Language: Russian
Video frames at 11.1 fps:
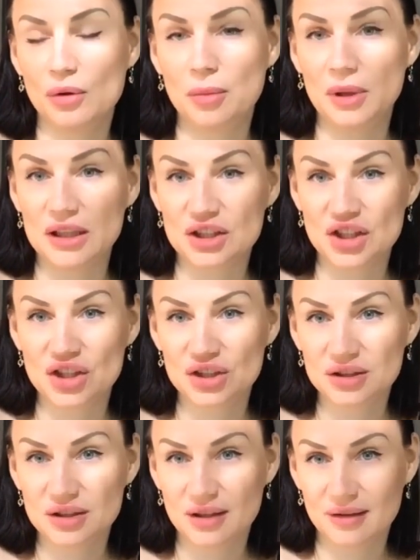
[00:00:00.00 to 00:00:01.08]

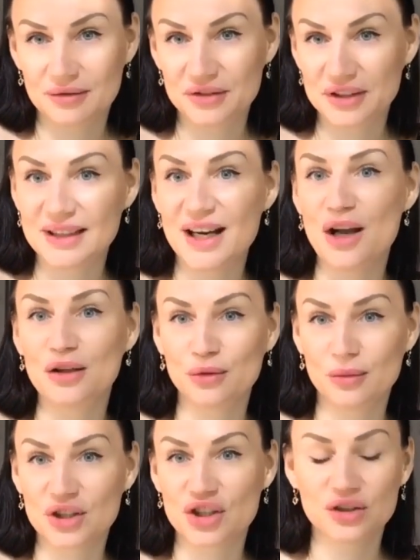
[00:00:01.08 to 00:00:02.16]
положила в стиральную
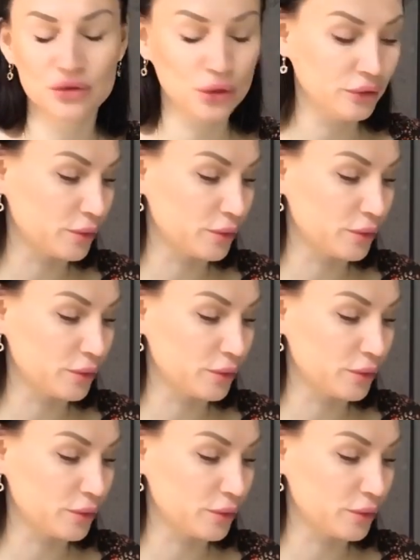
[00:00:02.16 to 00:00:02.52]
машинку.